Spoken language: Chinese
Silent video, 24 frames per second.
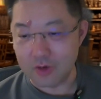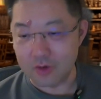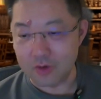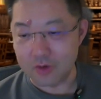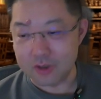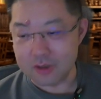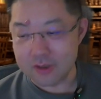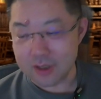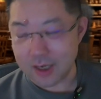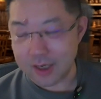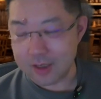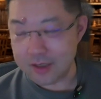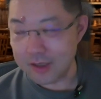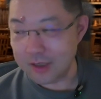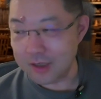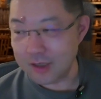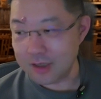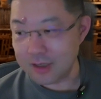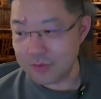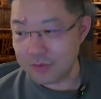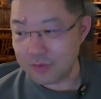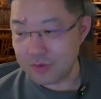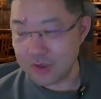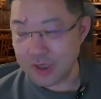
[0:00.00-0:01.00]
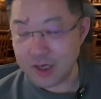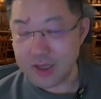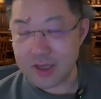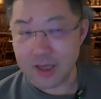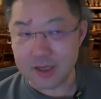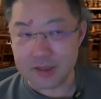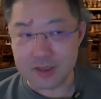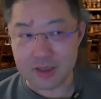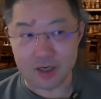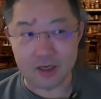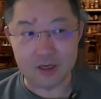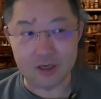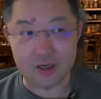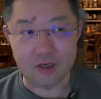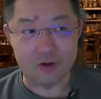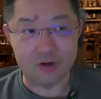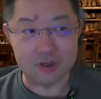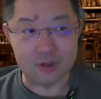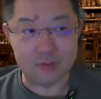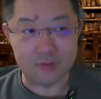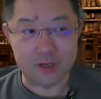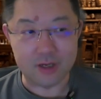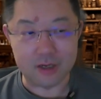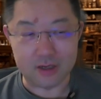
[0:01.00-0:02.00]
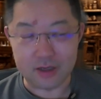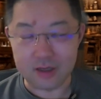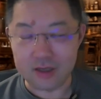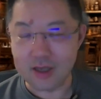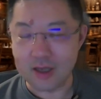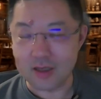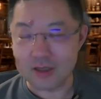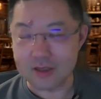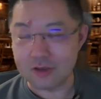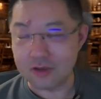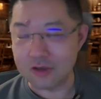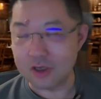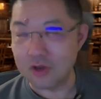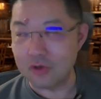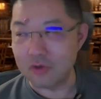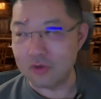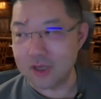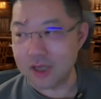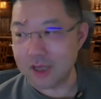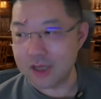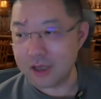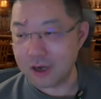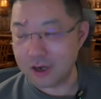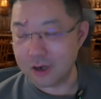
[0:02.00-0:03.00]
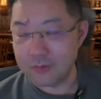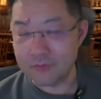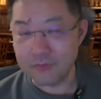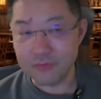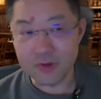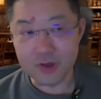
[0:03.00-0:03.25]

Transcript: 或者在这个你不在你眼前的时候，他就把这个 yes 都给你回答掉。